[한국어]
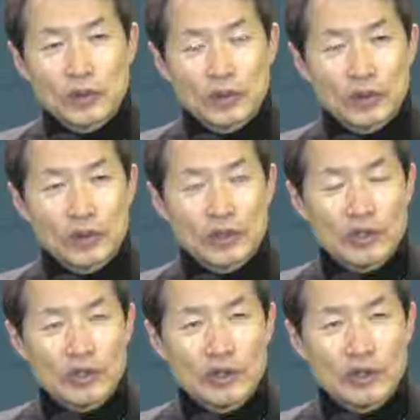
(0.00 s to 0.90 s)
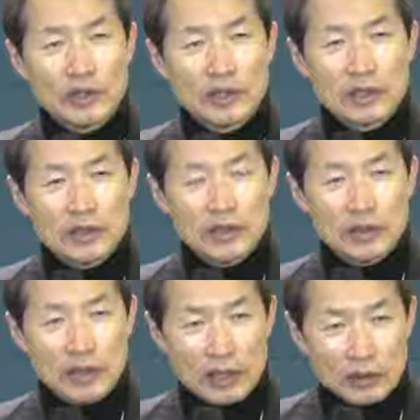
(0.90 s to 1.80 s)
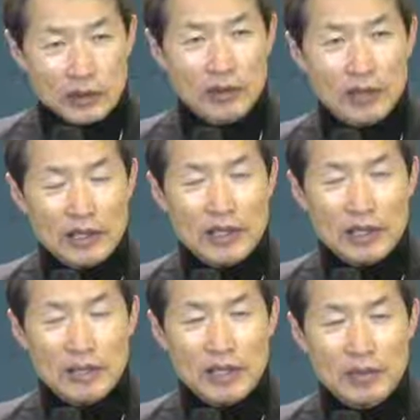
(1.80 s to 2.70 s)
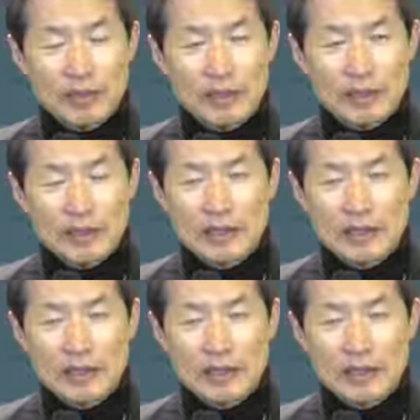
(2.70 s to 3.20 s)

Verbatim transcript: 토요일이고 그것도 아주 정확하게 말하면